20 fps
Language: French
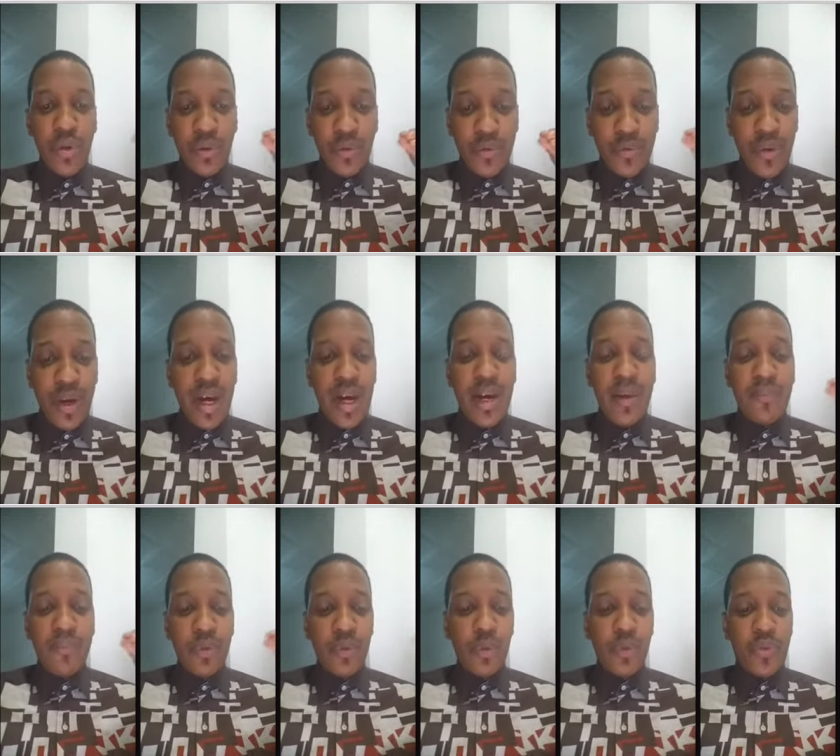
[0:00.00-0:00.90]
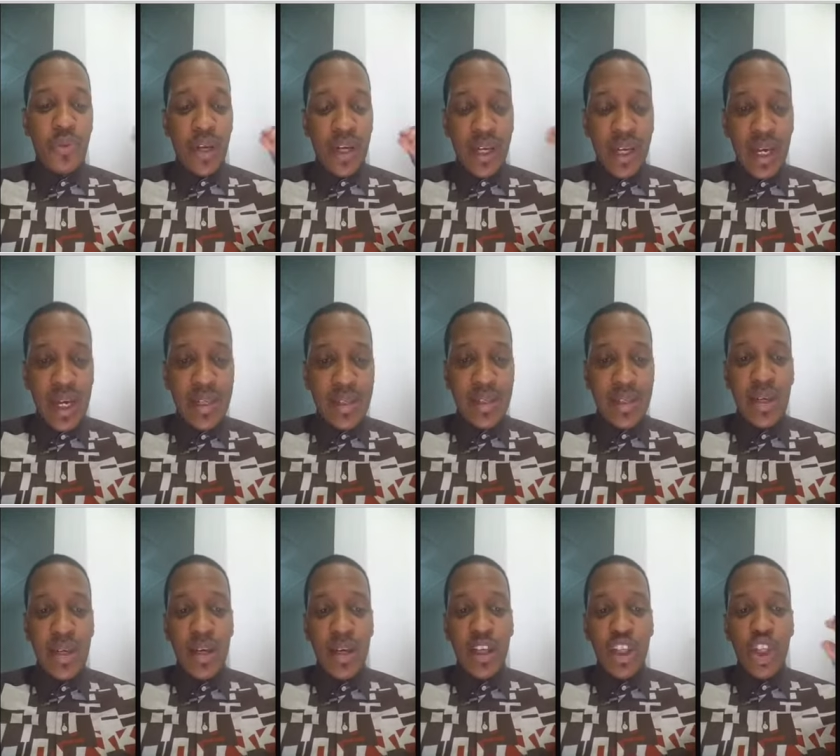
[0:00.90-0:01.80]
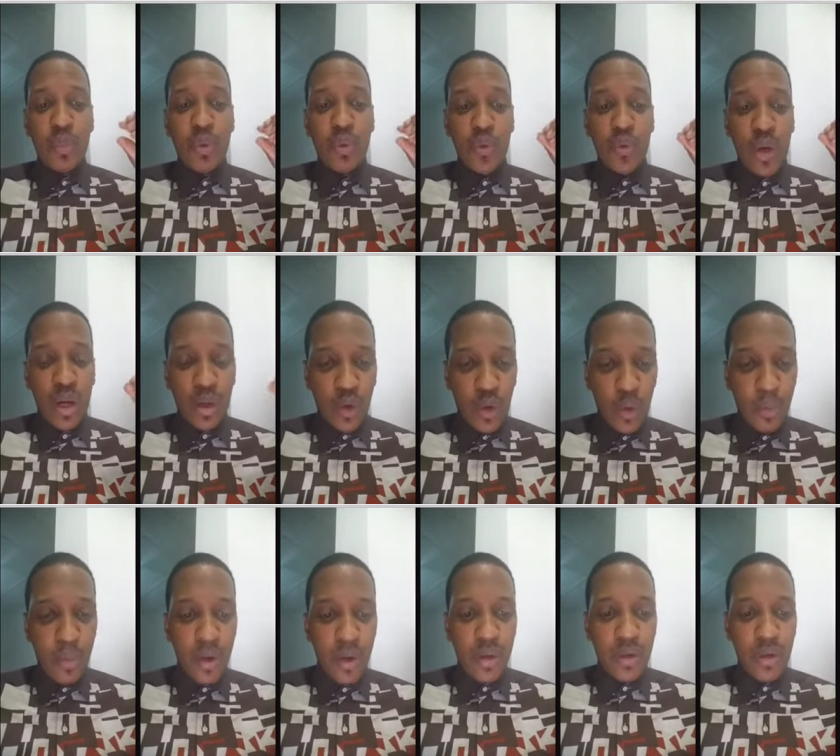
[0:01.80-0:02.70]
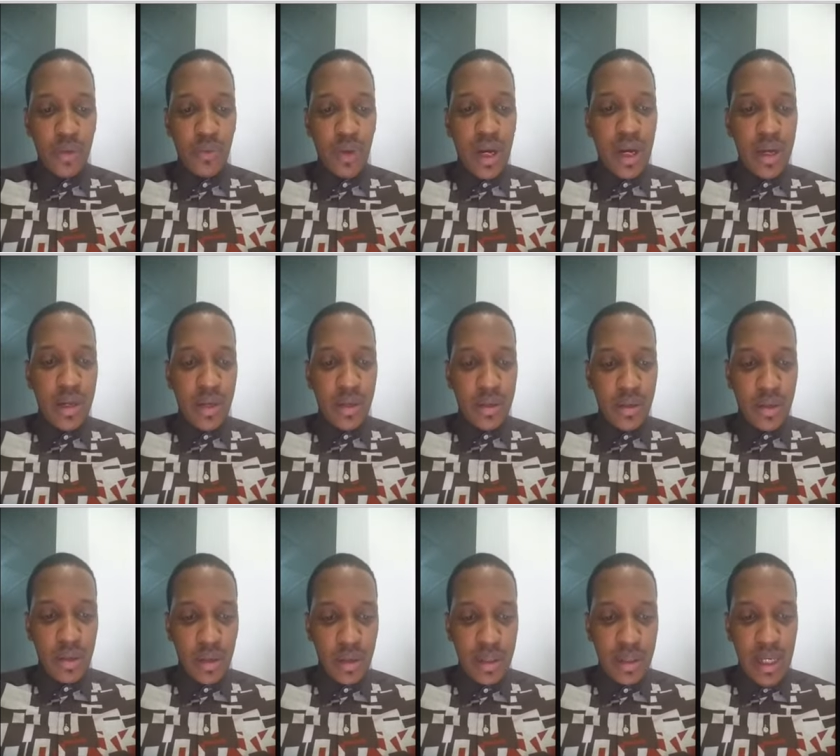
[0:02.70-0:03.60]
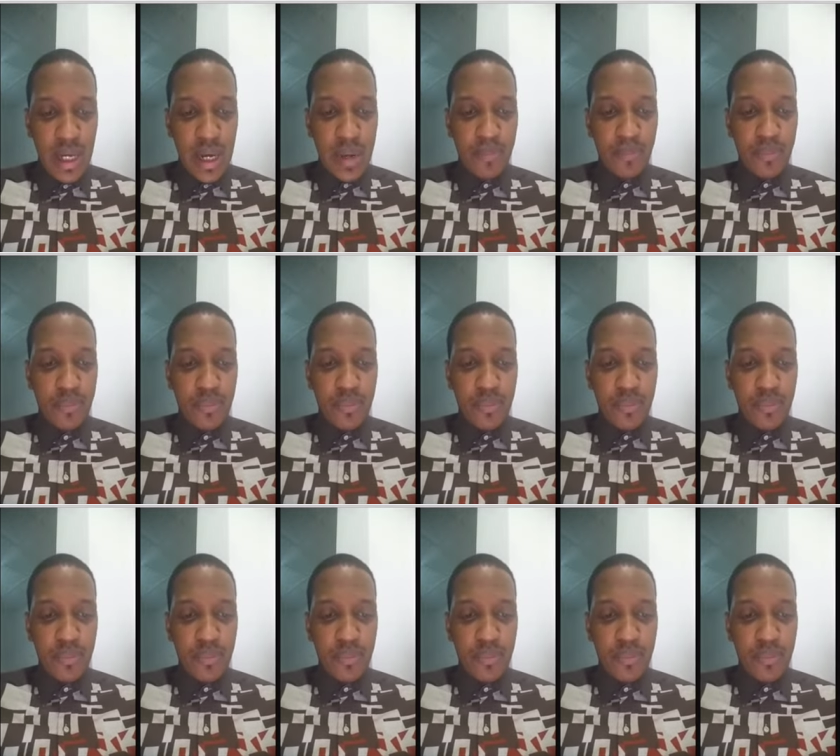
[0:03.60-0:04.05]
va nous faire grâce de pouvoir comprendre. Voilà. Il y a,